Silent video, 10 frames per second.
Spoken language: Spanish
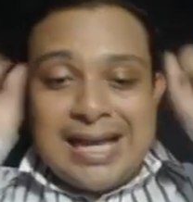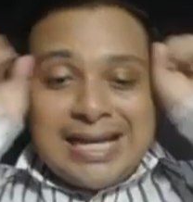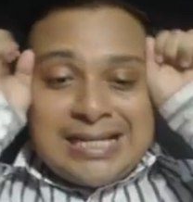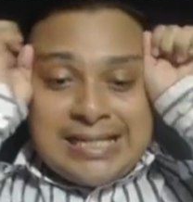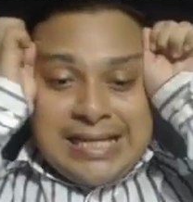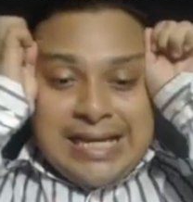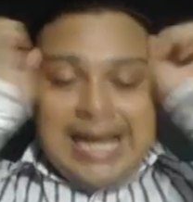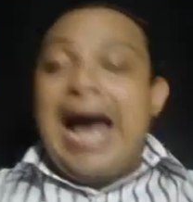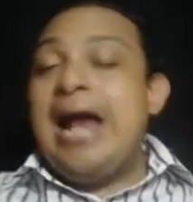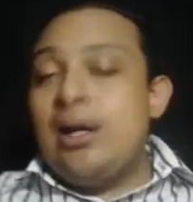Es
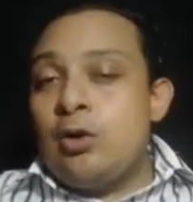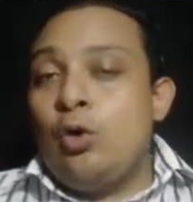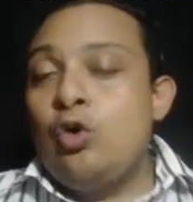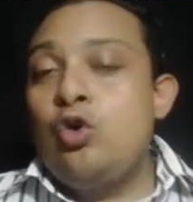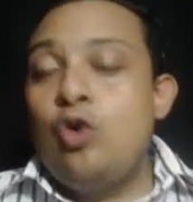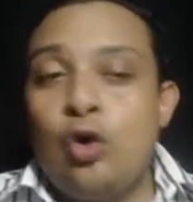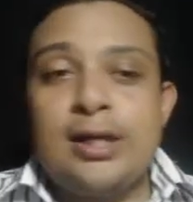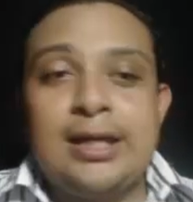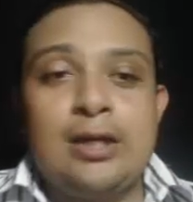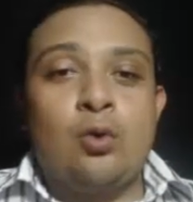algo
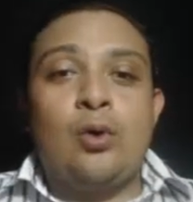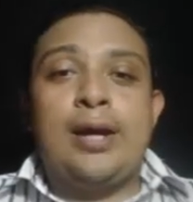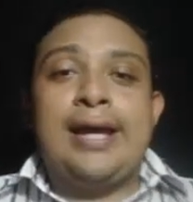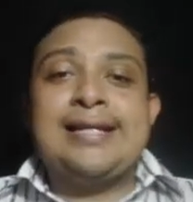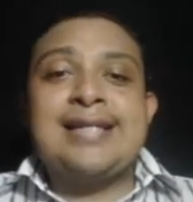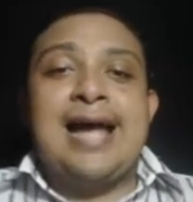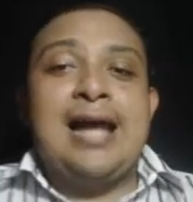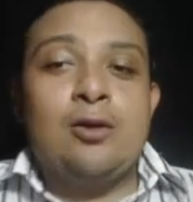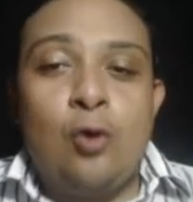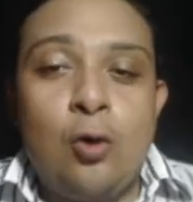lógico, es
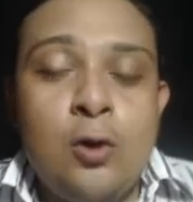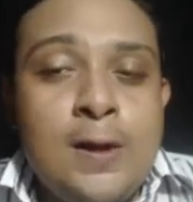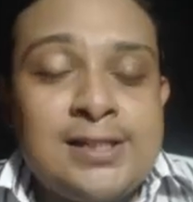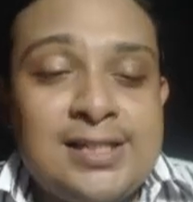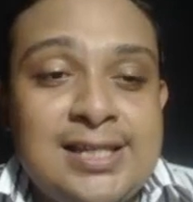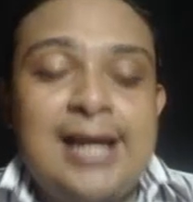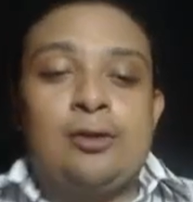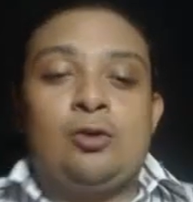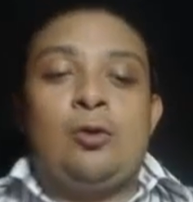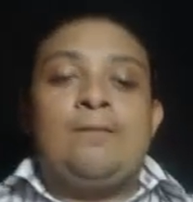algo
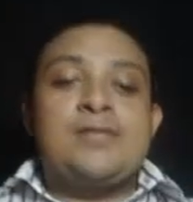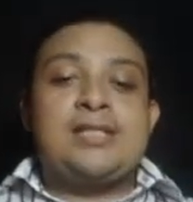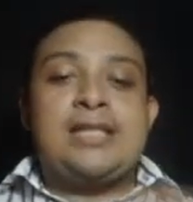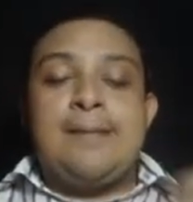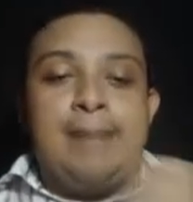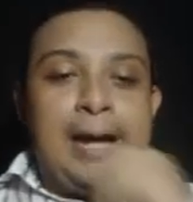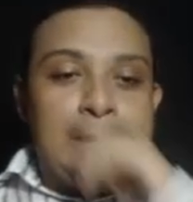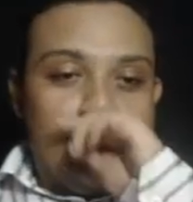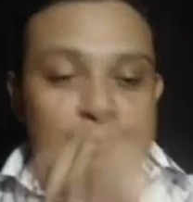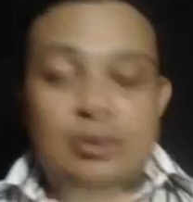cierto. Sin
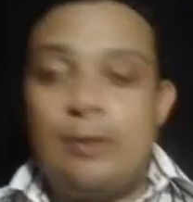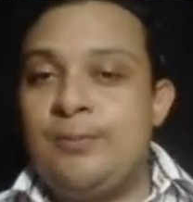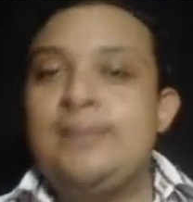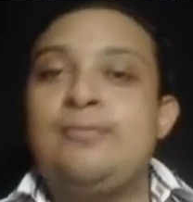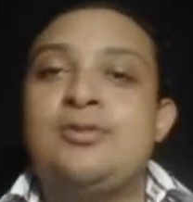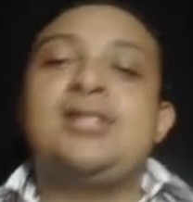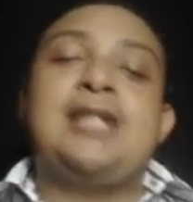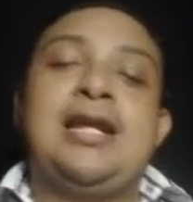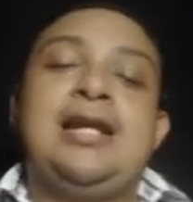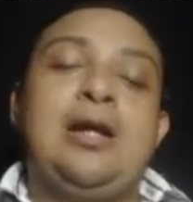embargo, no podemos
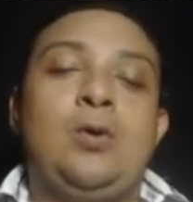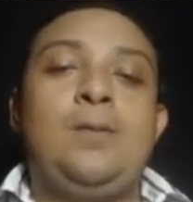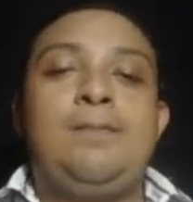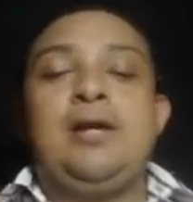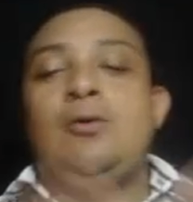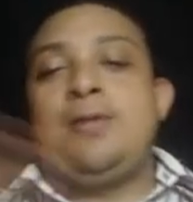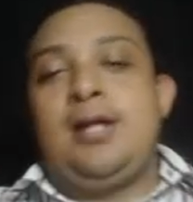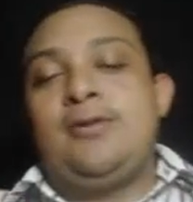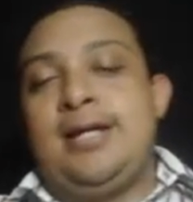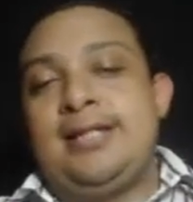echarle la culpa al
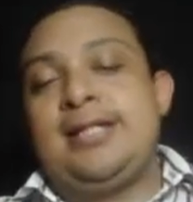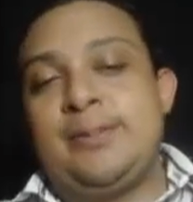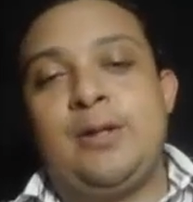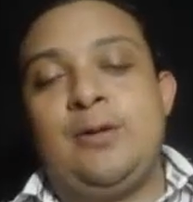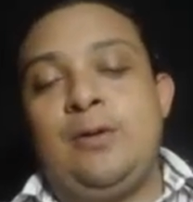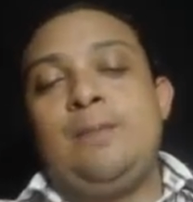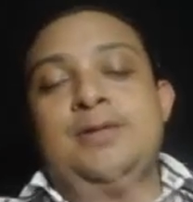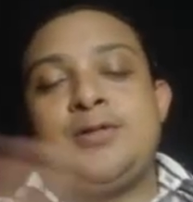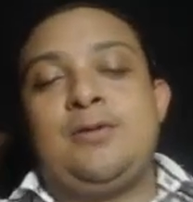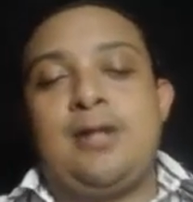gobierno de Andrés Manuel
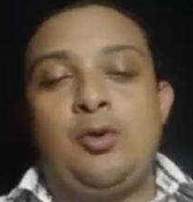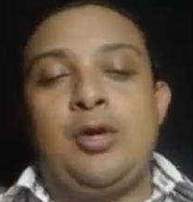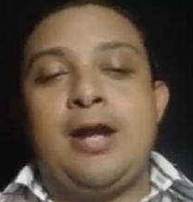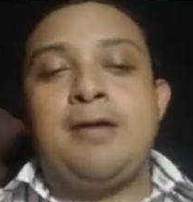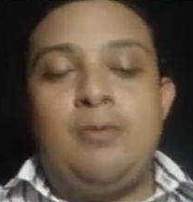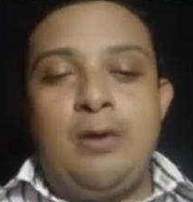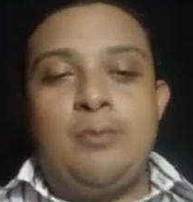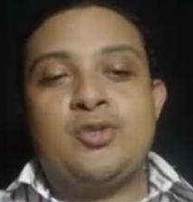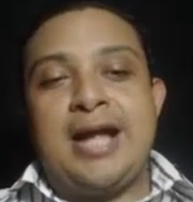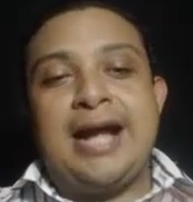López Obrador. A ver,
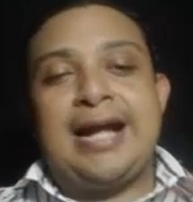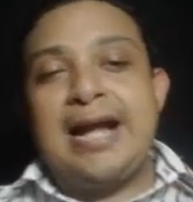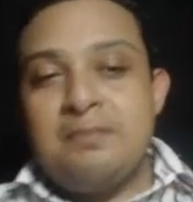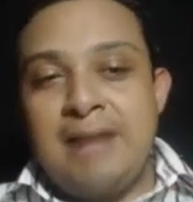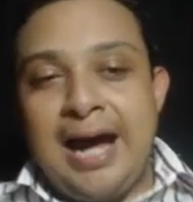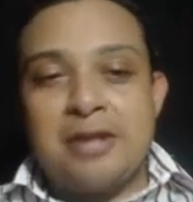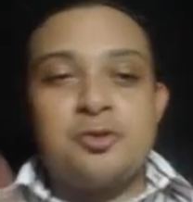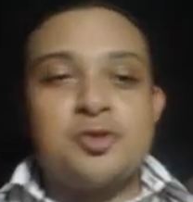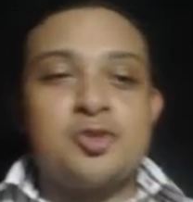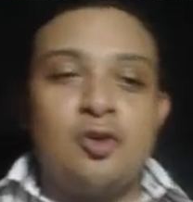vamos a
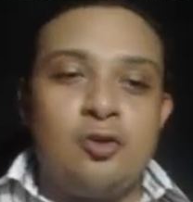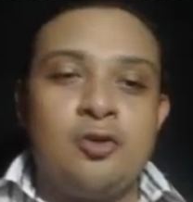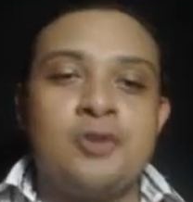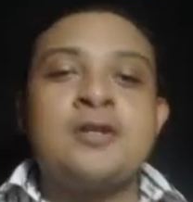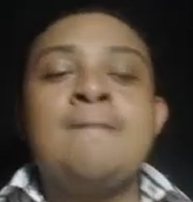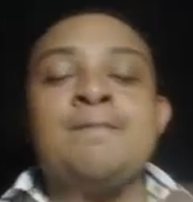calmarnos todos.